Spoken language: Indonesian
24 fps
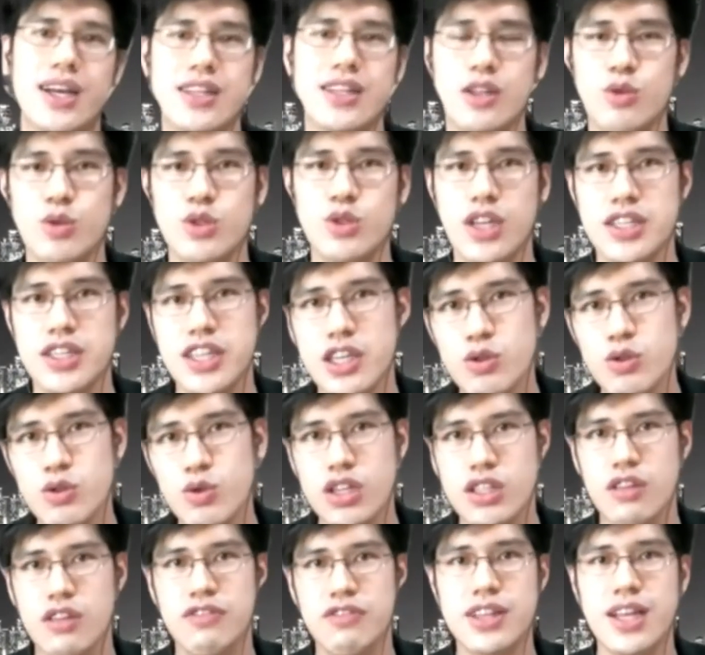Tentu saja itu
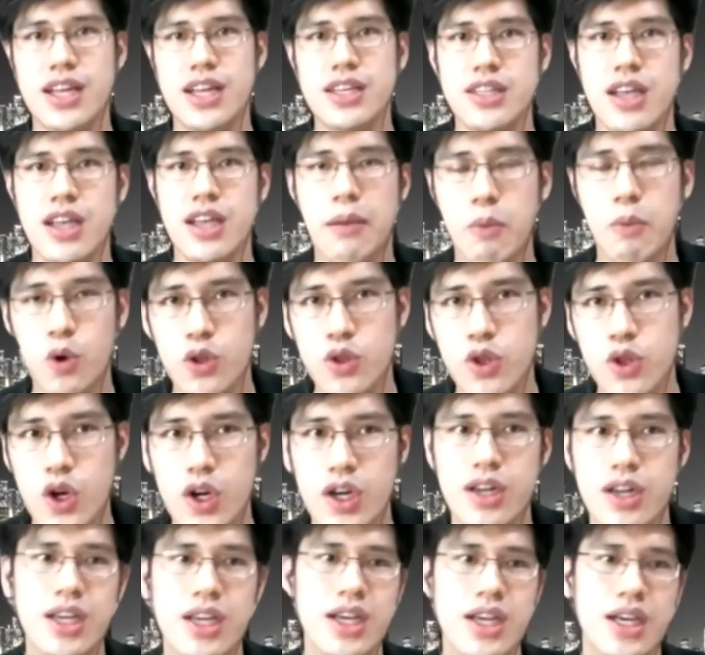aktivitas yang
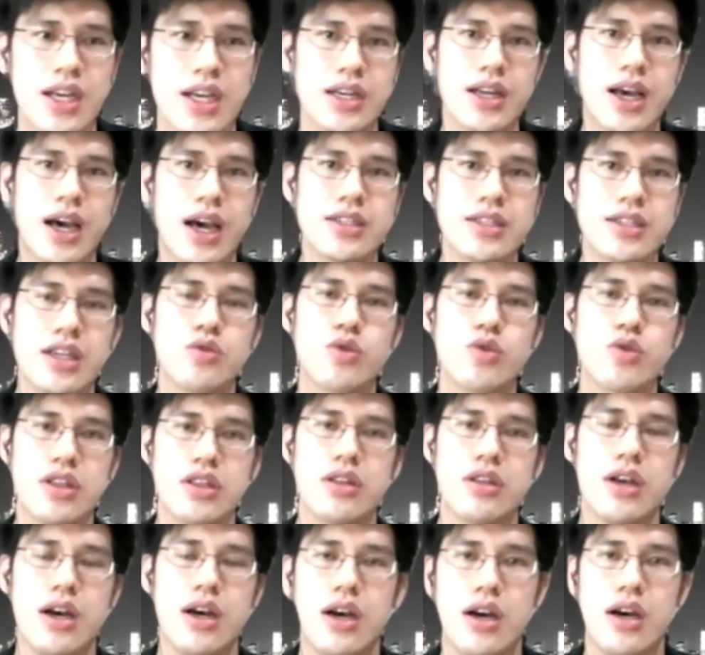monoton dan saya juga
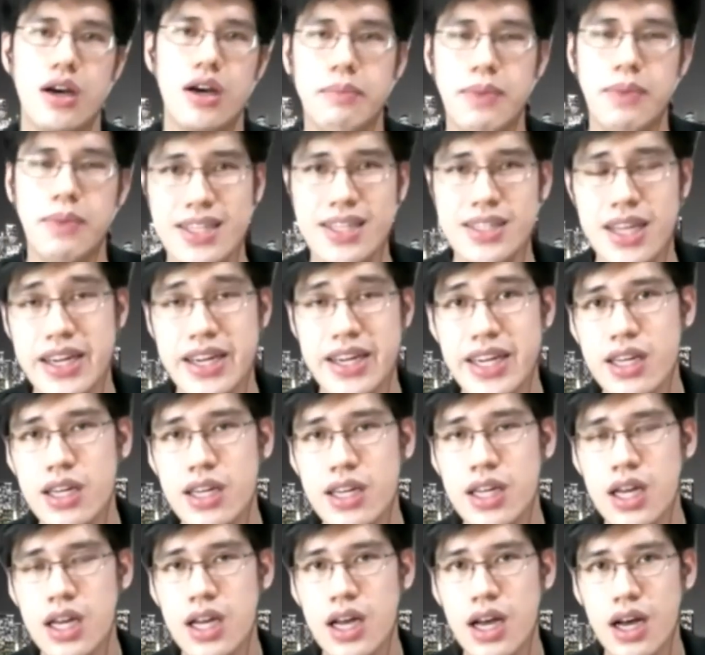uh, merasa ya
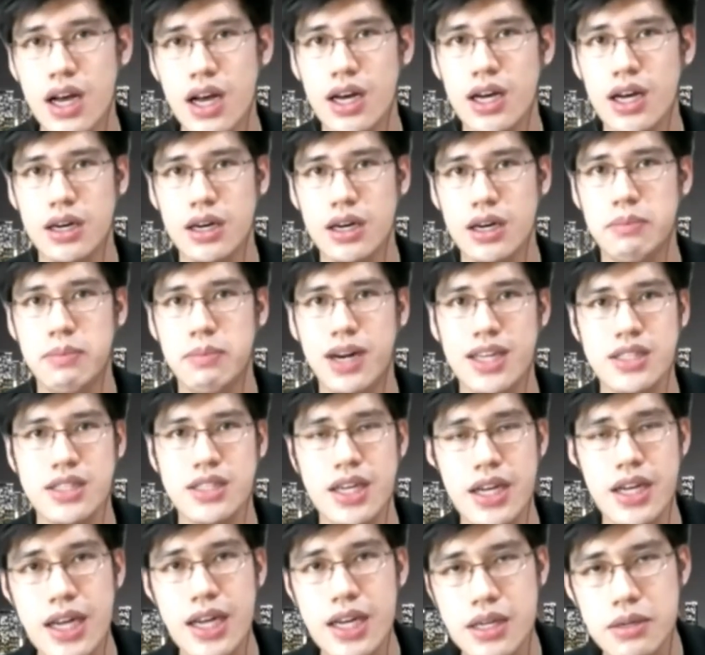uh,
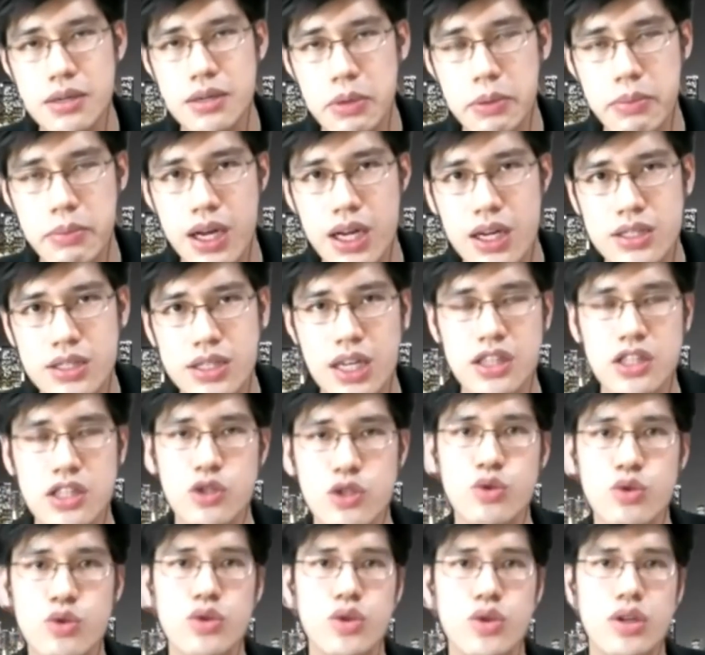merasakan memang saat
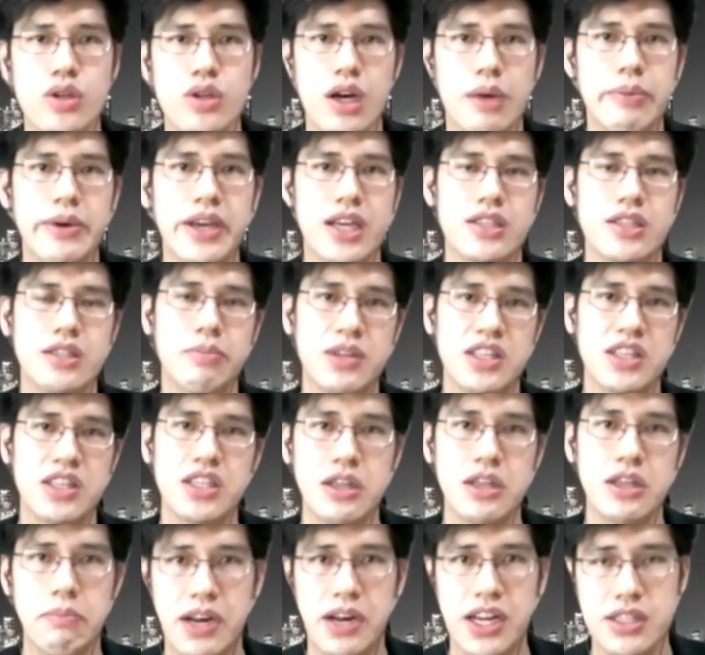itu apa ya seperti
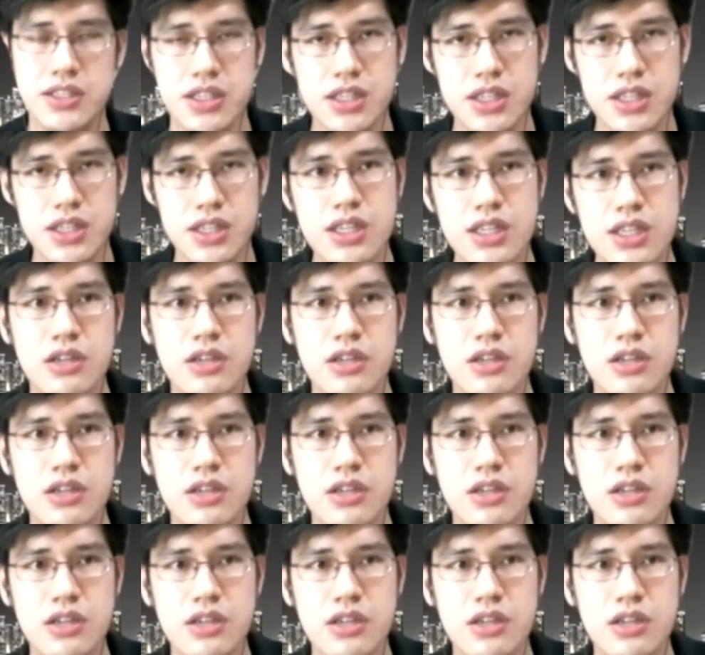depresi.